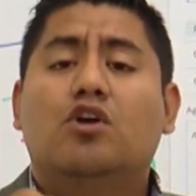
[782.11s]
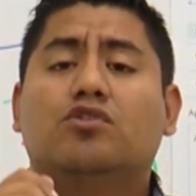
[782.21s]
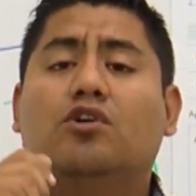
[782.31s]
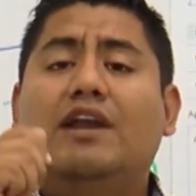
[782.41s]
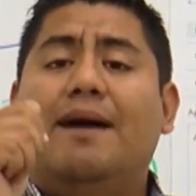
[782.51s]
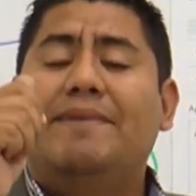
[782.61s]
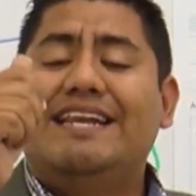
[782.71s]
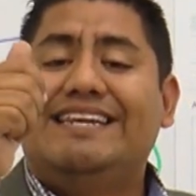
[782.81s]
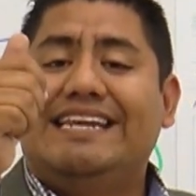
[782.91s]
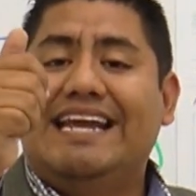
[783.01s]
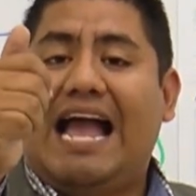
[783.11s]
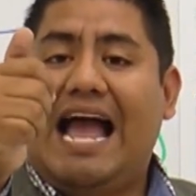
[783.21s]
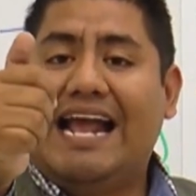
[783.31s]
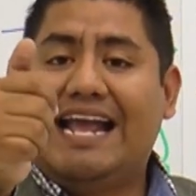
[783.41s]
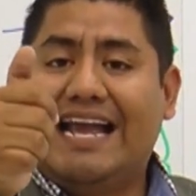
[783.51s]
solamente
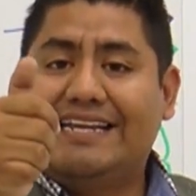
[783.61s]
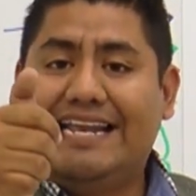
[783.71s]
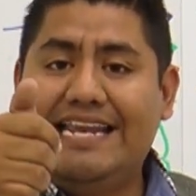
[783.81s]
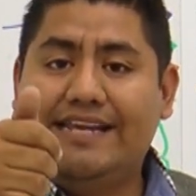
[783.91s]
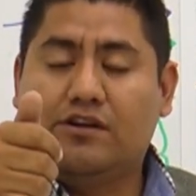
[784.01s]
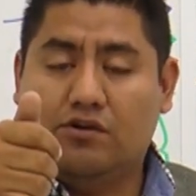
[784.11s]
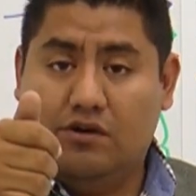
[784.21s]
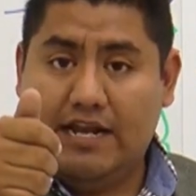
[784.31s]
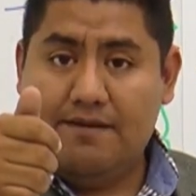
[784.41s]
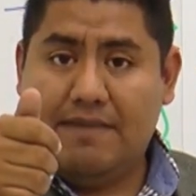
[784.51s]
haga clic con el